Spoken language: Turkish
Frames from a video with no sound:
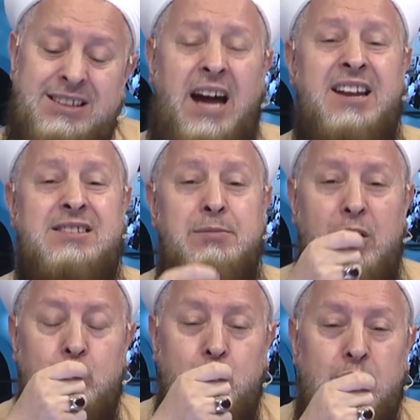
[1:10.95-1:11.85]
tanesi bile
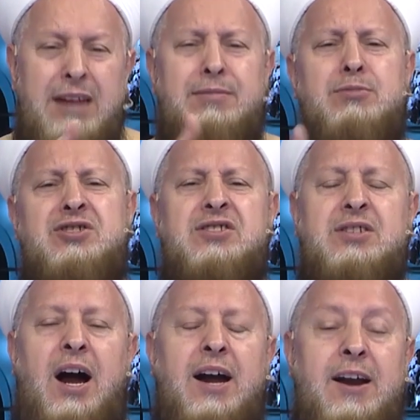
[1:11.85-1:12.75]
uygulanmamış
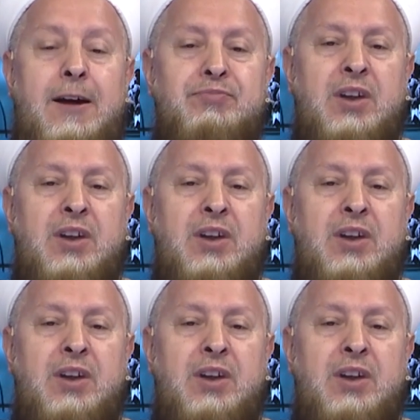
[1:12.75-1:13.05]
İsrail'e.